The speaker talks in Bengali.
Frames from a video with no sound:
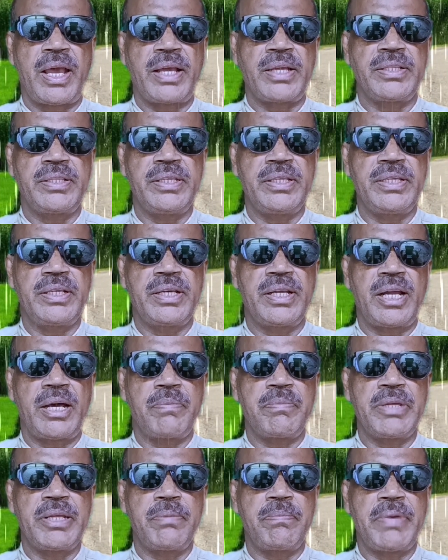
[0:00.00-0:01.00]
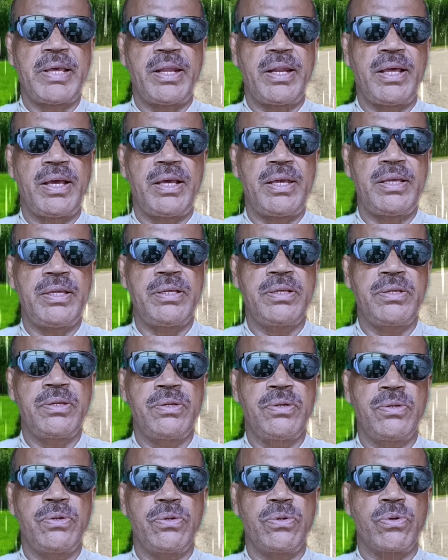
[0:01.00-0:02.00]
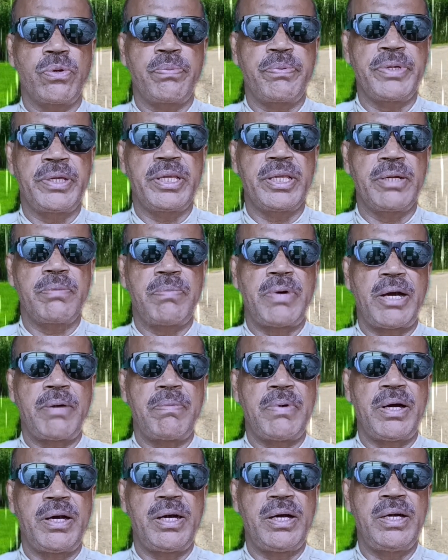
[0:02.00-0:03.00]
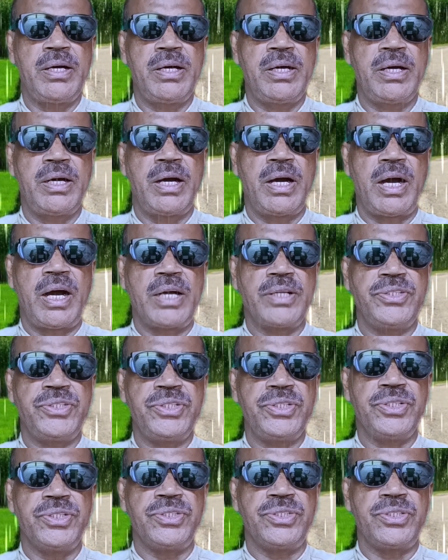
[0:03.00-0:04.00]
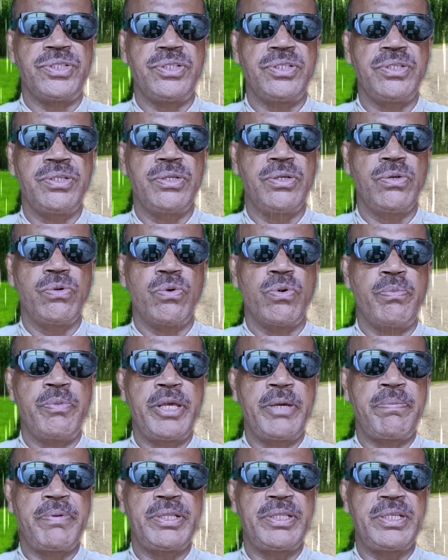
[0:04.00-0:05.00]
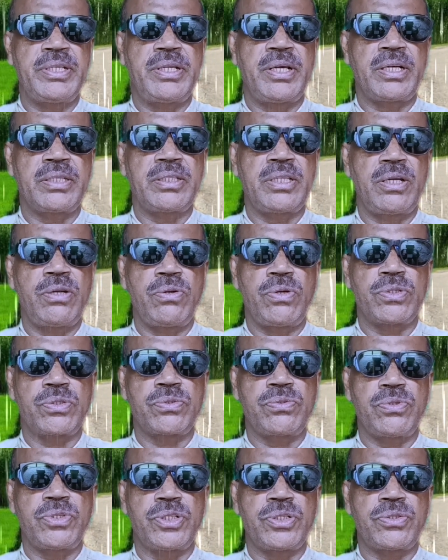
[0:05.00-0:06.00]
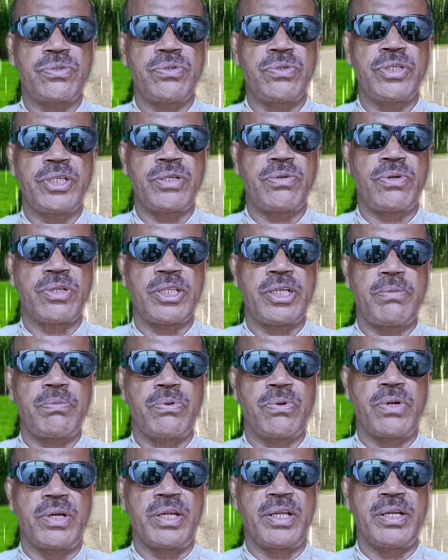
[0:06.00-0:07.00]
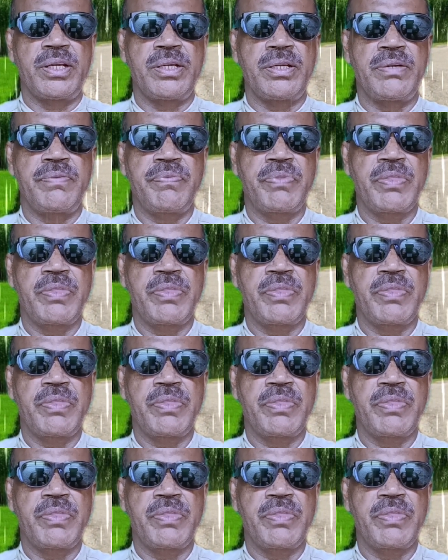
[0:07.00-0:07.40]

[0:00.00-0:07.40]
একদিন গ্রামের মেলায় রফিকের বাবা আজিজ হোমিওপ্যাথি ডাক্তার লস্করের সঙ্গে কথা বললেন